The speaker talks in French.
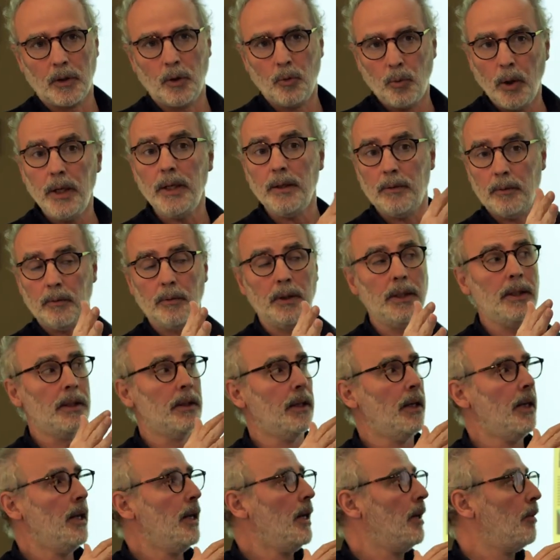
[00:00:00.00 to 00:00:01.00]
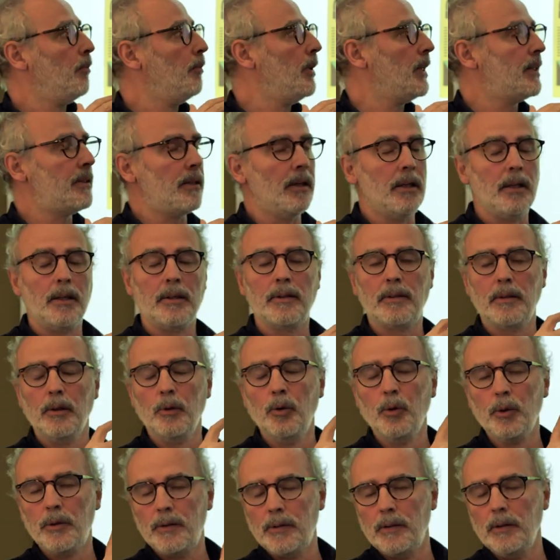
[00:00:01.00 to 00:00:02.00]
Oui, hein. Ouais, ouais. Mais c'est
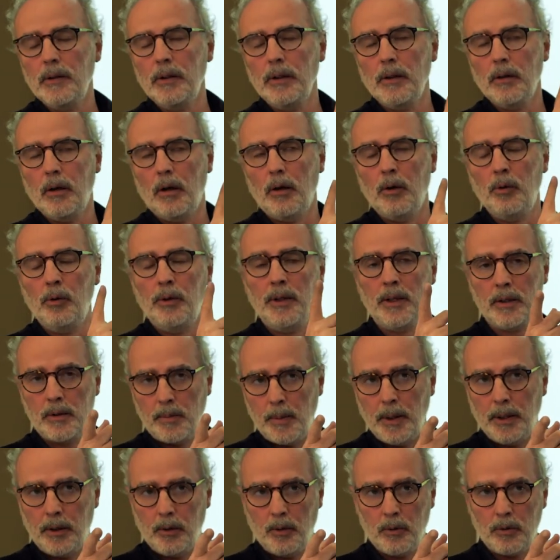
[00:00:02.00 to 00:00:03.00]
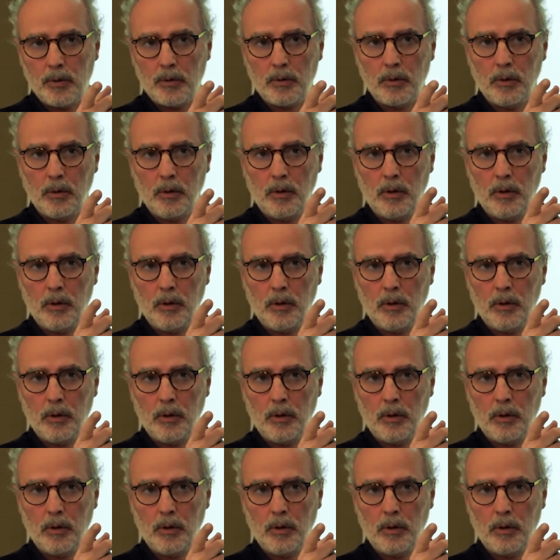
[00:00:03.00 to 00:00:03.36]
aussi une expérience.